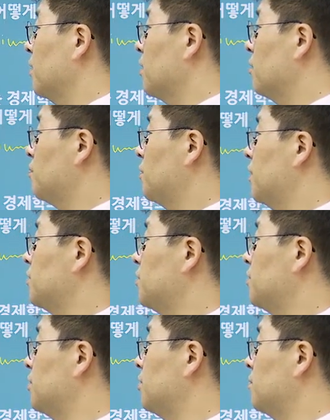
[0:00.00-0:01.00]

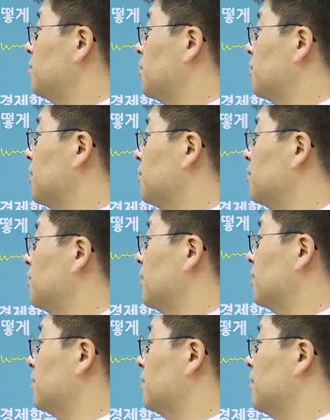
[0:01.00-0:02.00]
인플레이션, 실업,
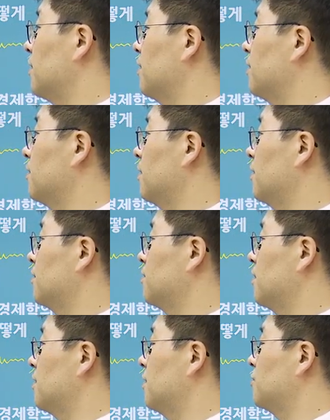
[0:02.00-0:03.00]
경제성장 이거 얘기할 때
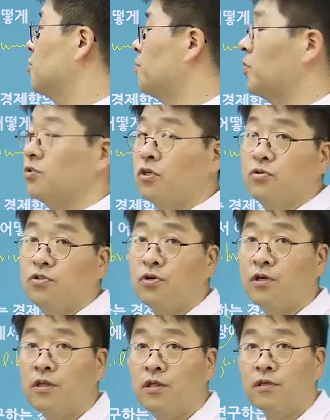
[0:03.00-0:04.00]
이제 첫 번째로
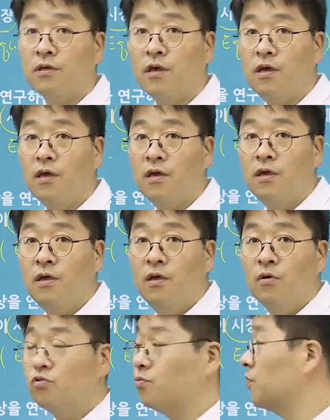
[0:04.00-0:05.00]
정의되는 게
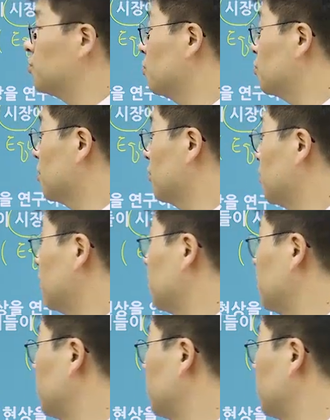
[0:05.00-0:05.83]
국민소득입니다.